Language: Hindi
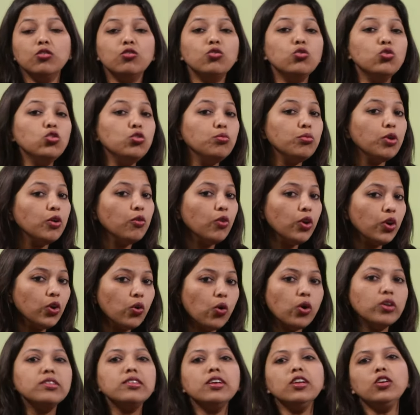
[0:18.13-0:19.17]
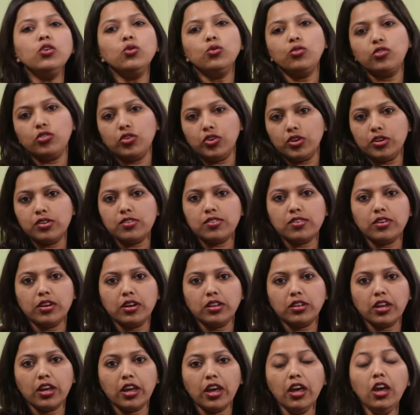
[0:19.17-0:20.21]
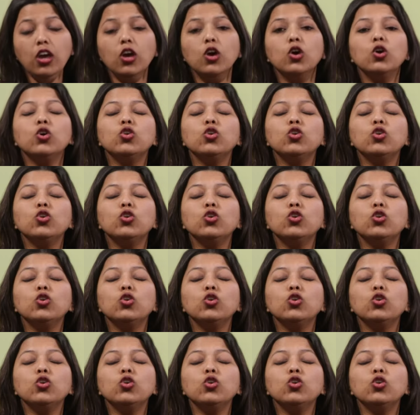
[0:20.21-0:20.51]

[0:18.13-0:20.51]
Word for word: फूड में वे कौन से न्यूट्रिएंट्स रहते हैं